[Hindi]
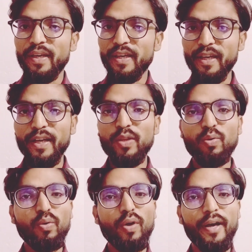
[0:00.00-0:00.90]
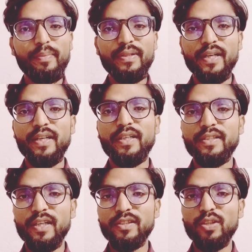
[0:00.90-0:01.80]
ये रही दोनों हर्बिसाइड के
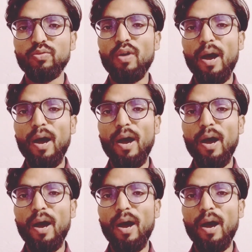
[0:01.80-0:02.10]
साथ साथ